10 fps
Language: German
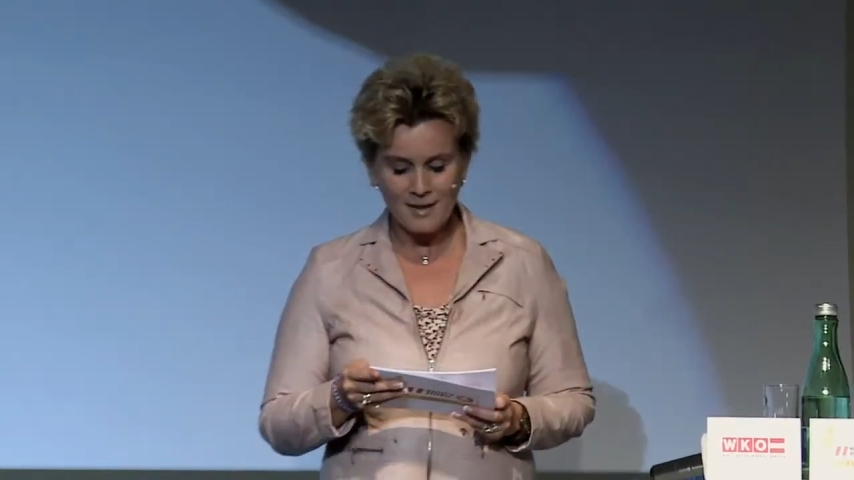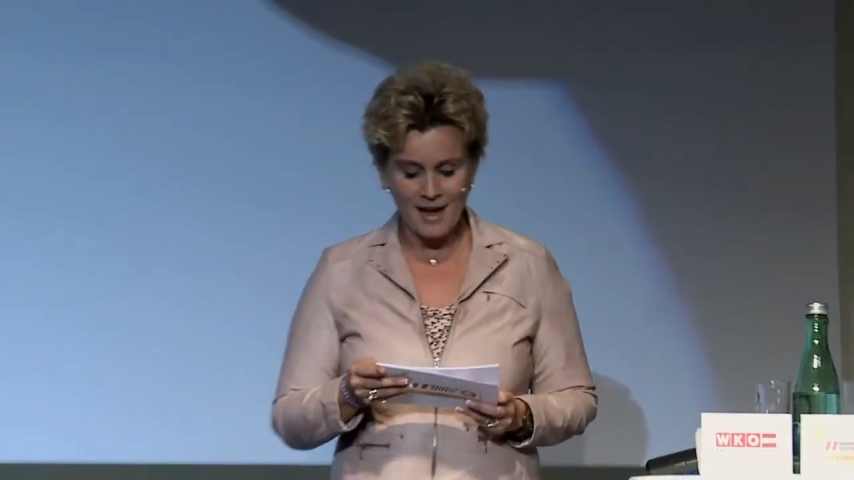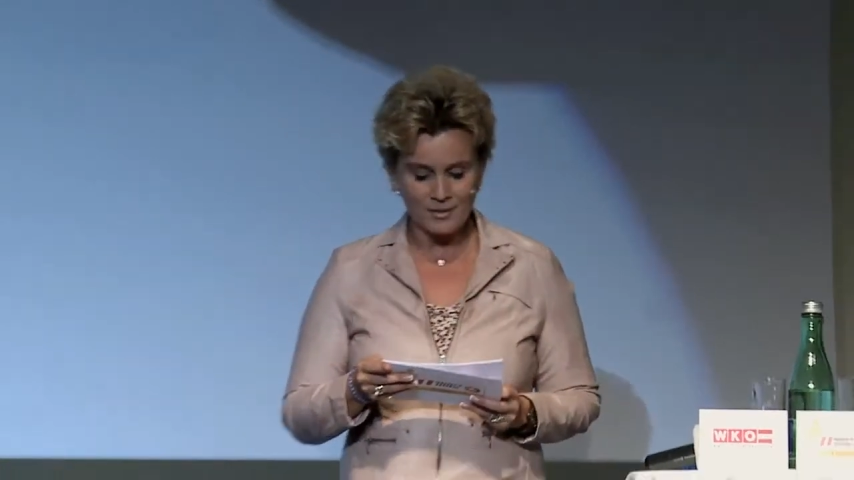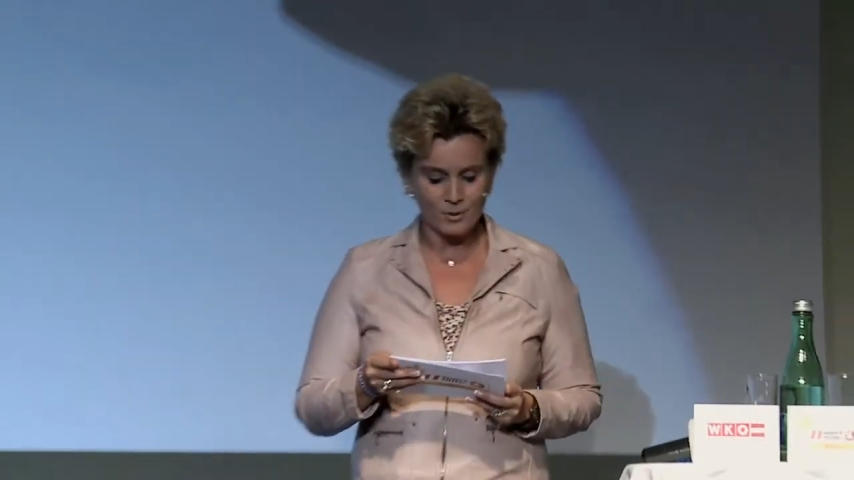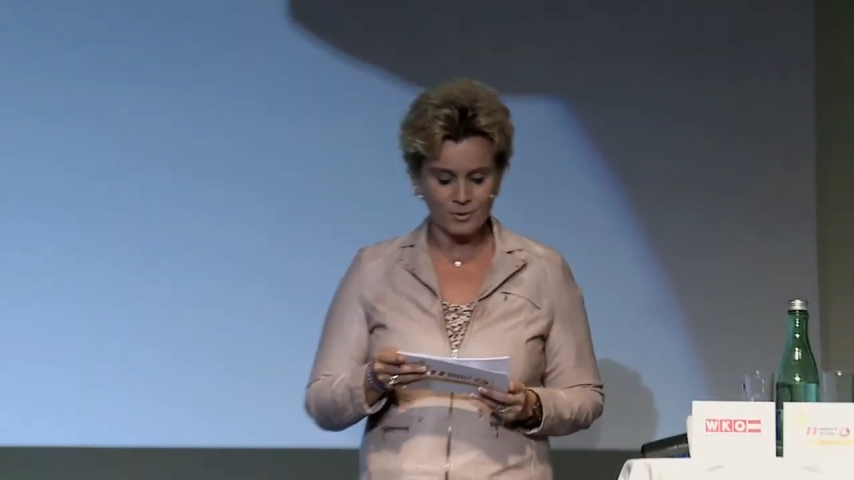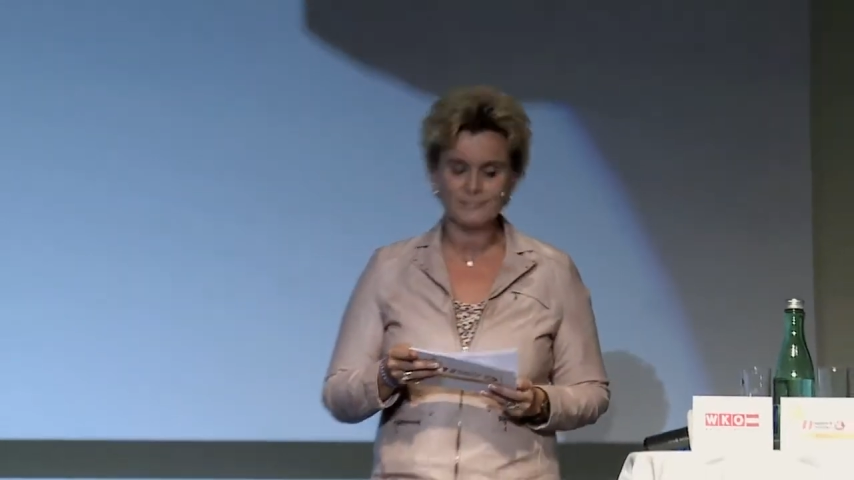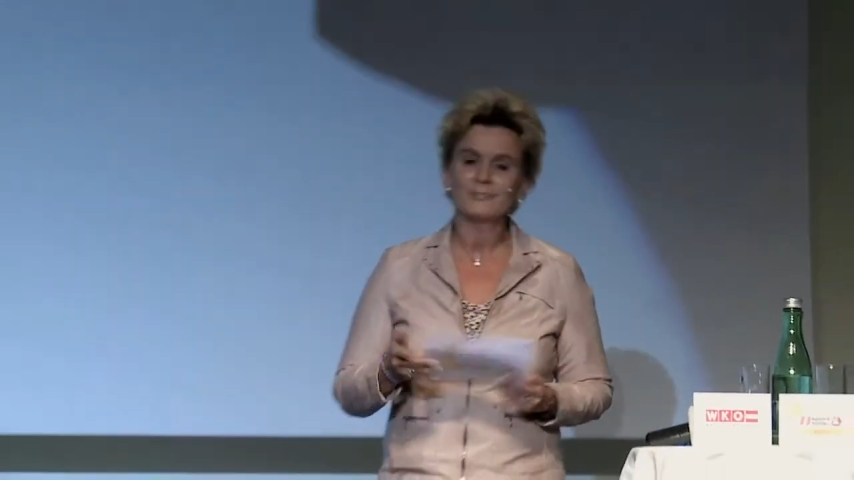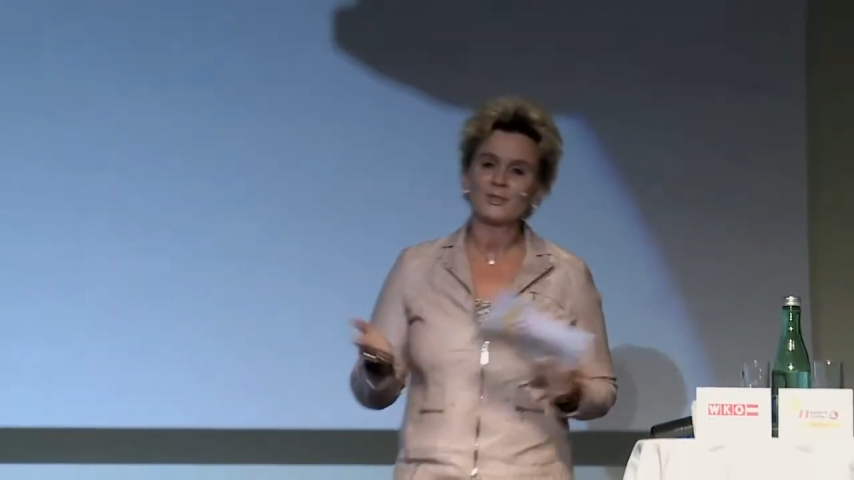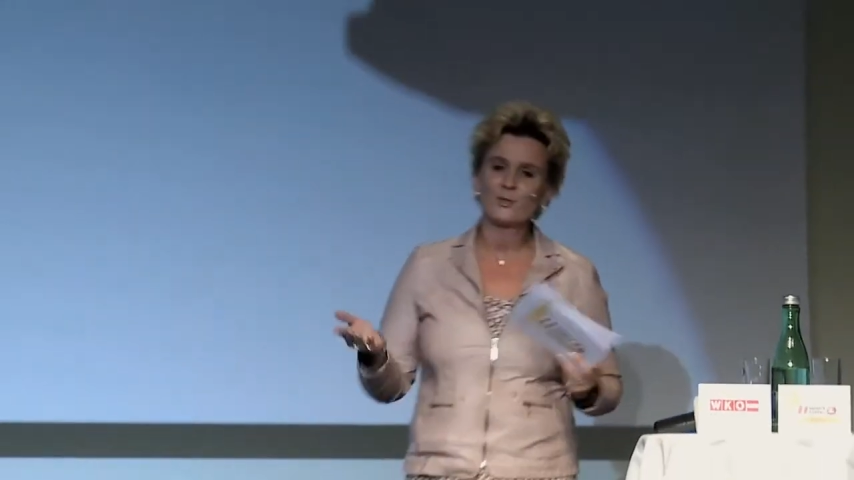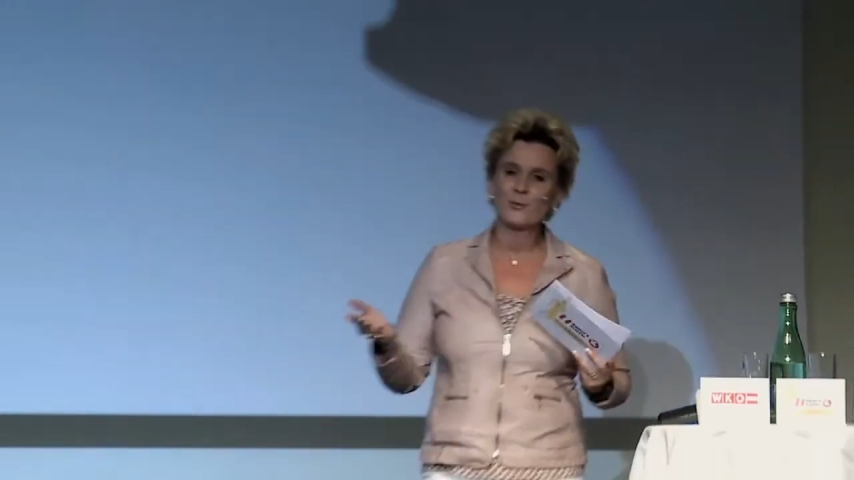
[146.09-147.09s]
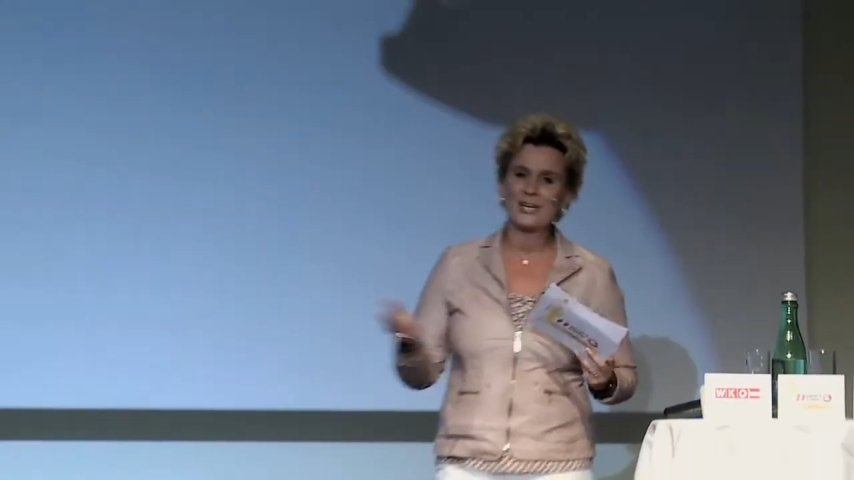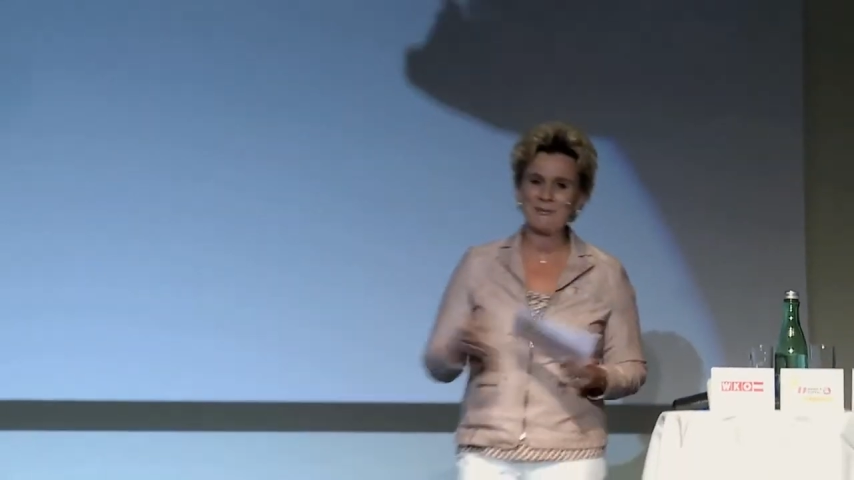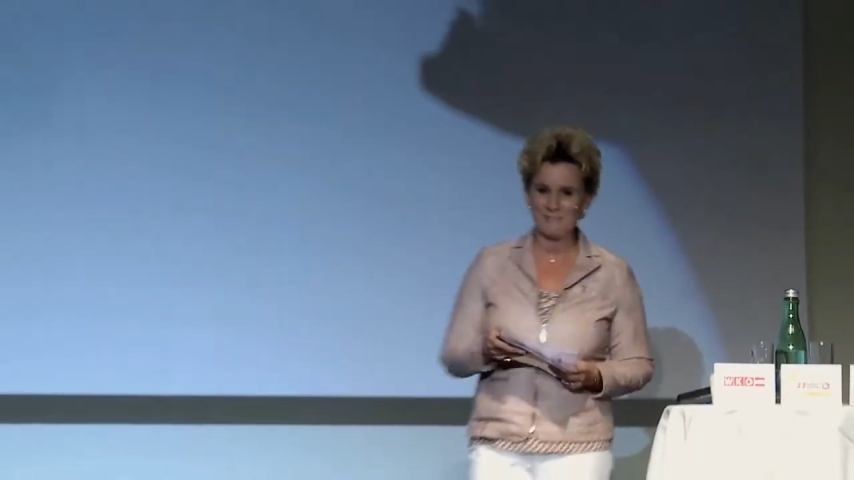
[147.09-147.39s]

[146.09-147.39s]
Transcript: Anton Toni